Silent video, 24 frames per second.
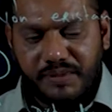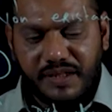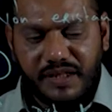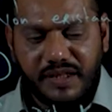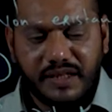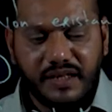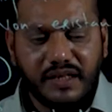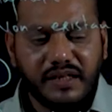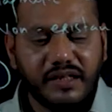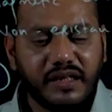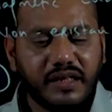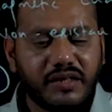
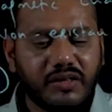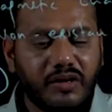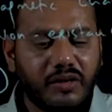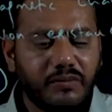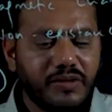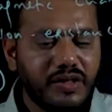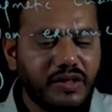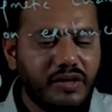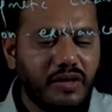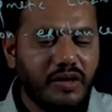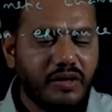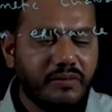पेरेंट
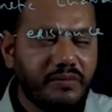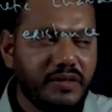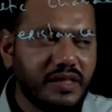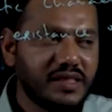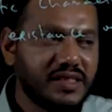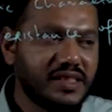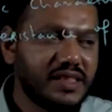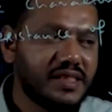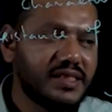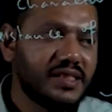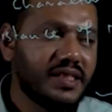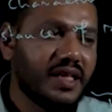एटॉमिक ऑर्बिटल
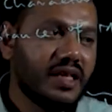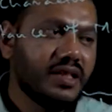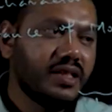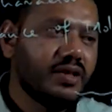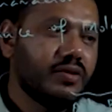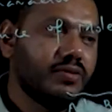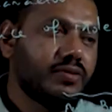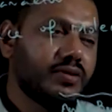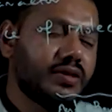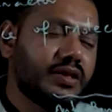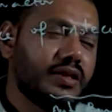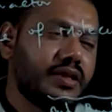से ज़्यादा
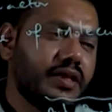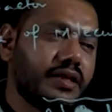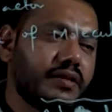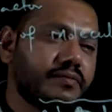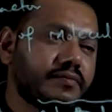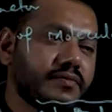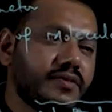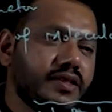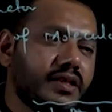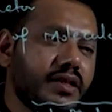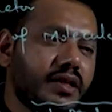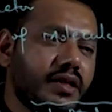होती है
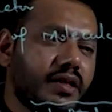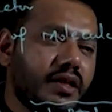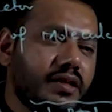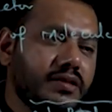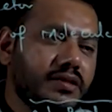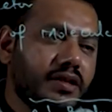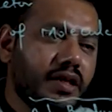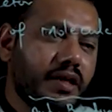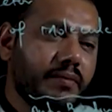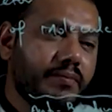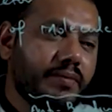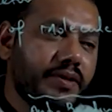
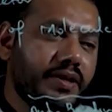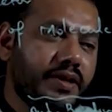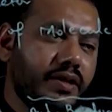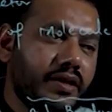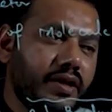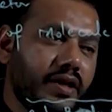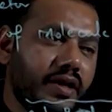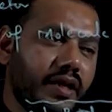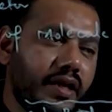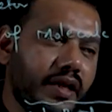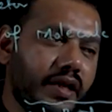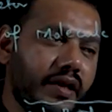यहाँ पे
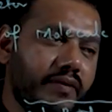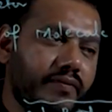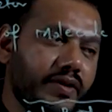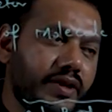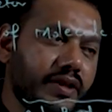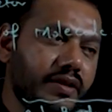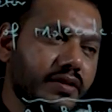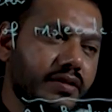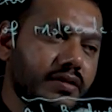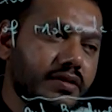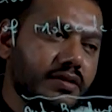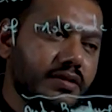
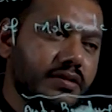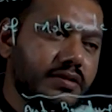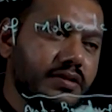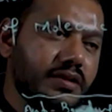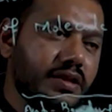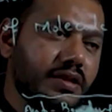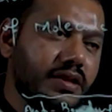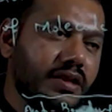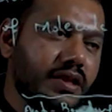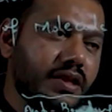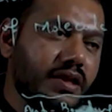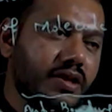हैविंग
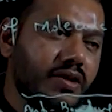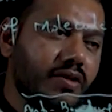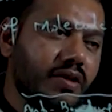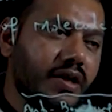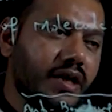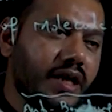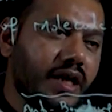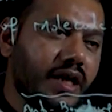जिनकी क्या होगा